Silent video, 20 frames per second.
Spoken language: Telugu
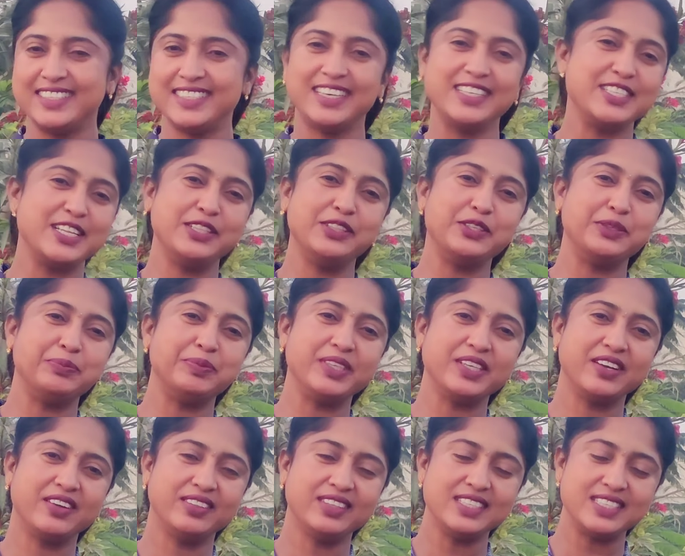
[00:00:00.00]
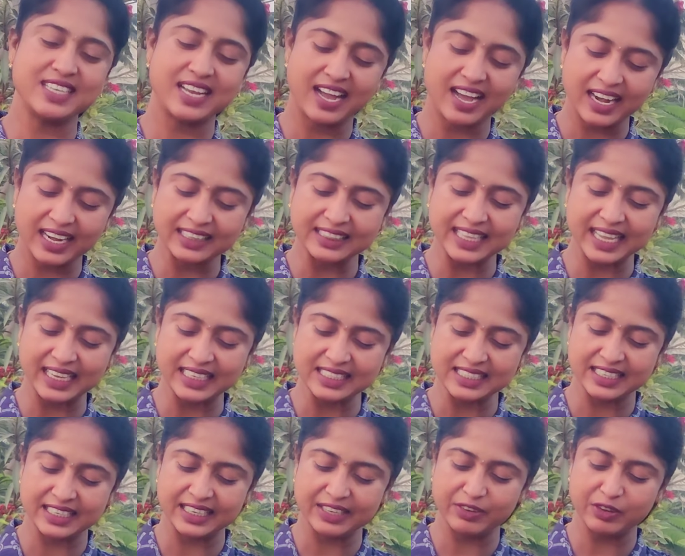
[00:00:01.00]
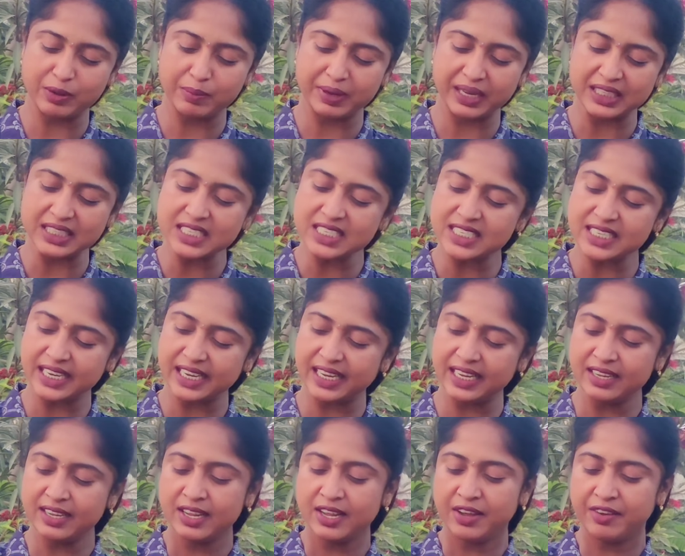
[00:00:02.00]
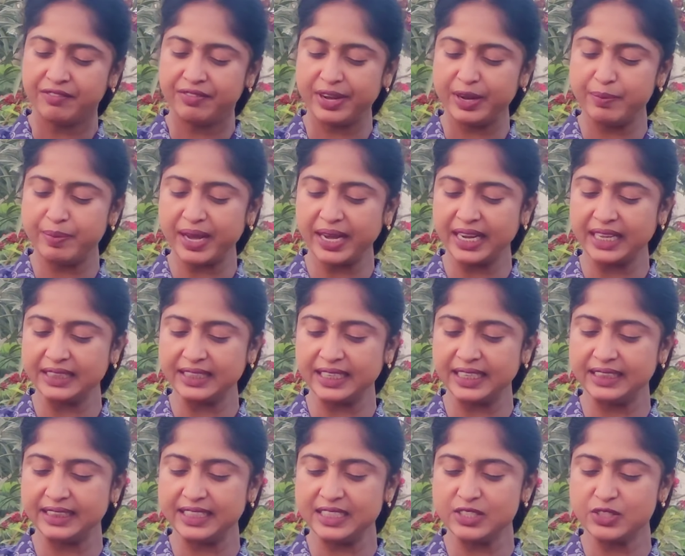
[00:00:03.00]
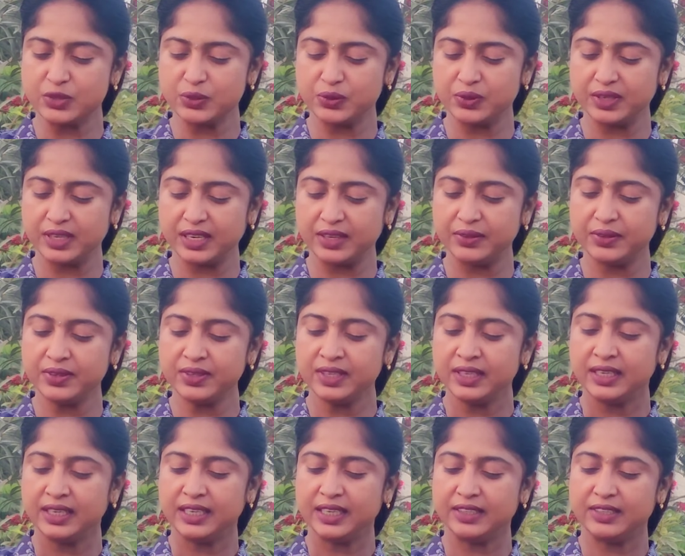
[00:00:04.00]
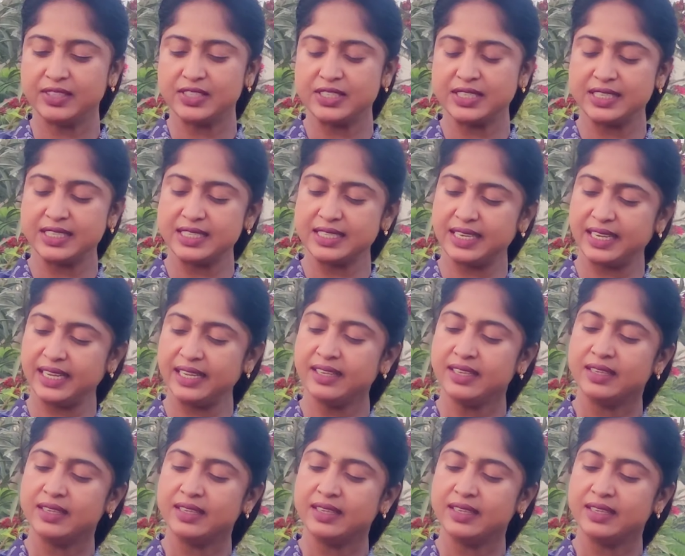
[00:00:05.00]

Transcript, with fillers: చాలా చాలా సంతృప్తిగా ఉంది చాలా థ్యాంక్స్ అండి ఒక మంచి ఫీడ్బ్యాక్ అయితే నేను తీసుకుంటున్నాను ఇది వచ్చేసి